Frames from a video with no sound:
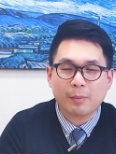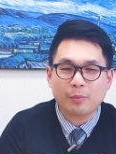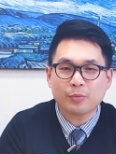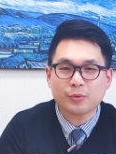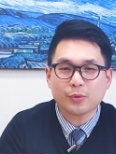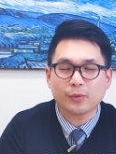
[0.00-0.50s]

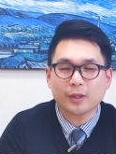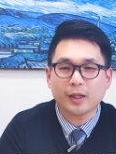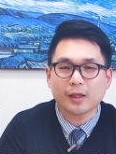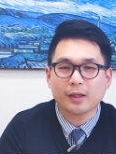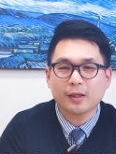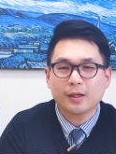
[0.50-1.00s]
맛보면
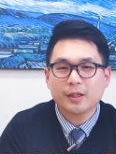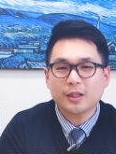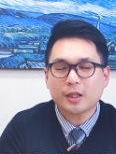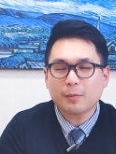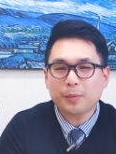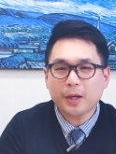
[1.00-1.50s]
좋은데
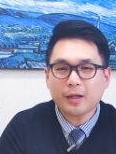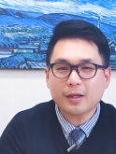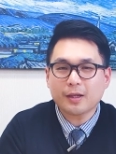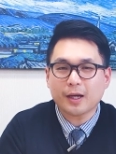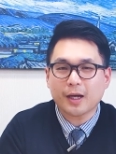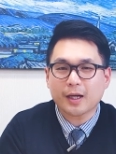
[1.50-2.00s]

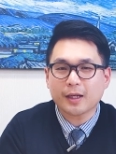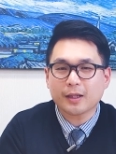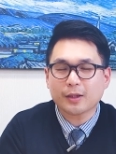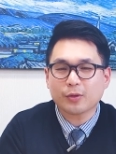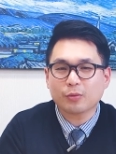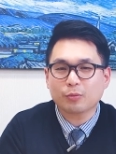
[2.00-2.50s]
실패를
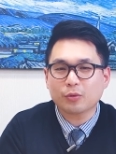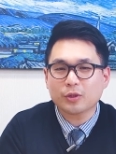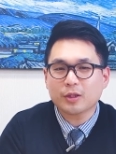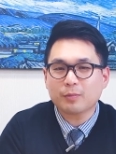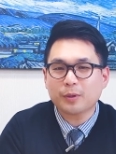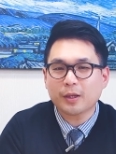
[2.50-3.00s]
알아야 되고 뭐
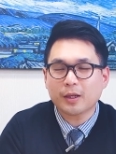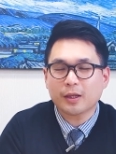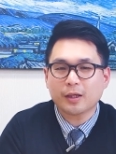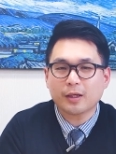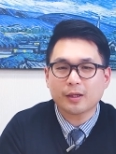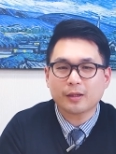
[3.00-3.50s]

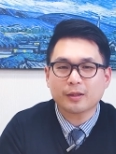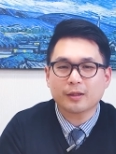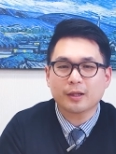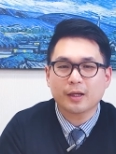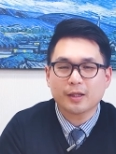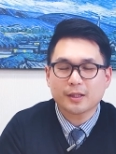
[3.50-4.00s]

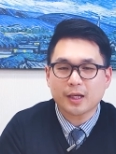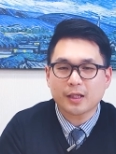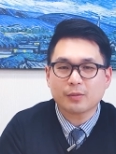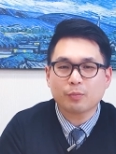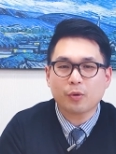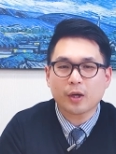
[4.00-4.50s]
실패를 잘
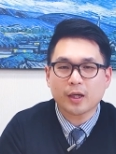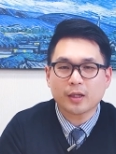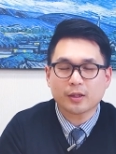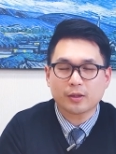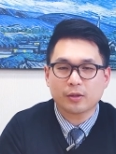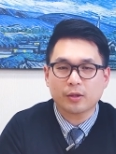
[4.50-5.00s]

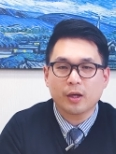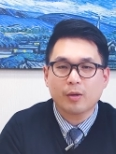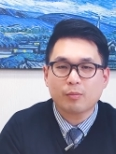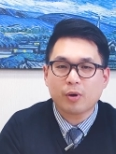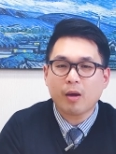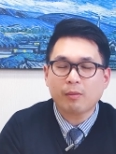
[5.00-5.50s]
극복하는 그런
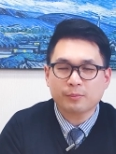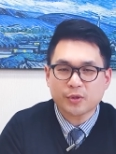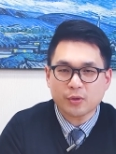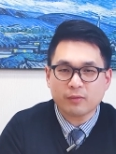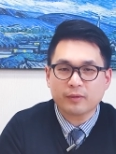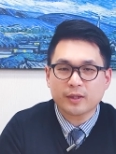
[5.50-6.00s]
problem
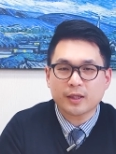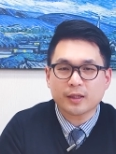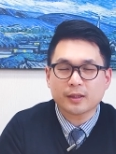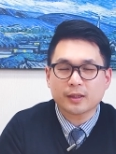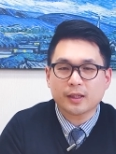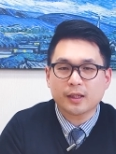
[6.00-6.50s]

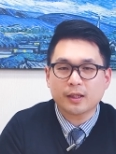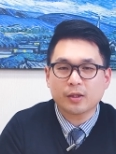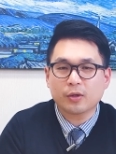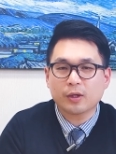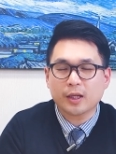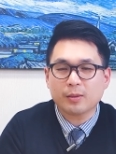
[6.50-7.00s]
solving이라든가
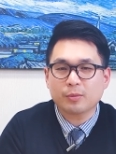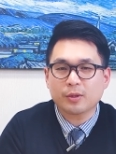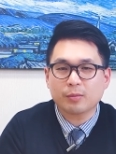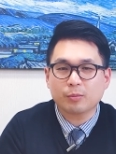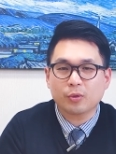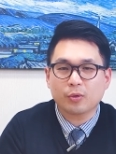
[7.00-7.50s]
이런
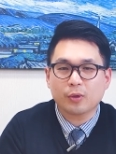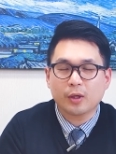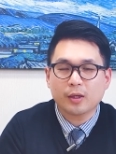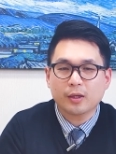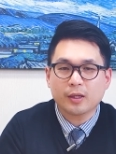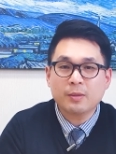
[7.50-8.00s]
아니면 뭐
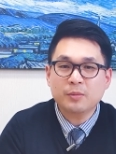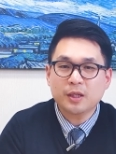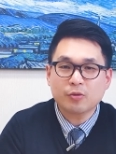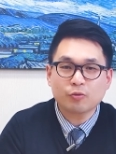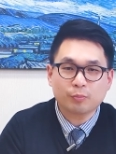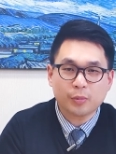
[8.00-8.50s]
어,
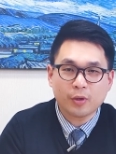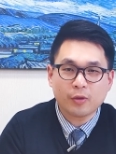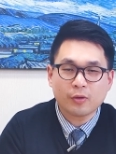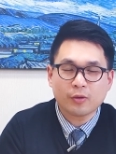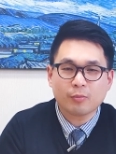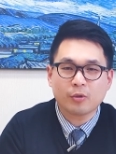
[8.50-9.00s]

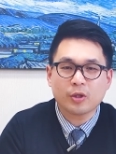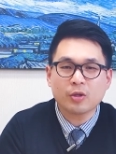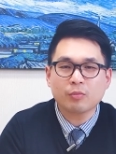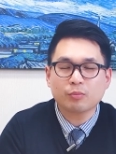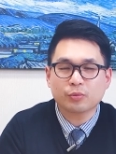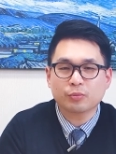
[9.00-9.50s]
임기응변 뭐
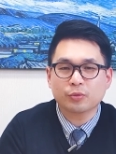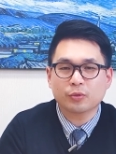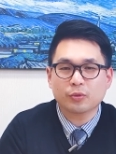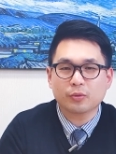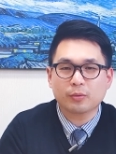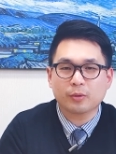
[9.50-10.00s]
이런
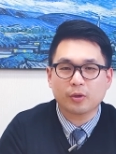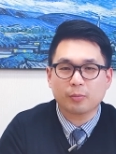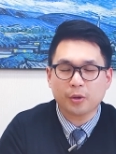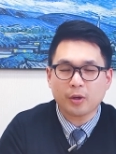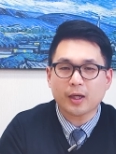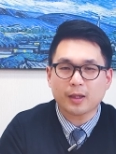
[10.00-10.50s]
부분도
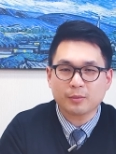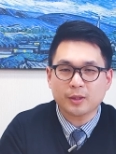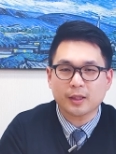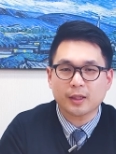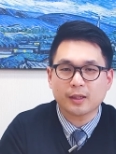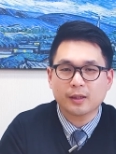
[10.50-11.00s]
어, 평가를
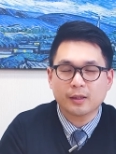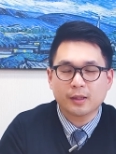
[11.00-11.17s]
합니다.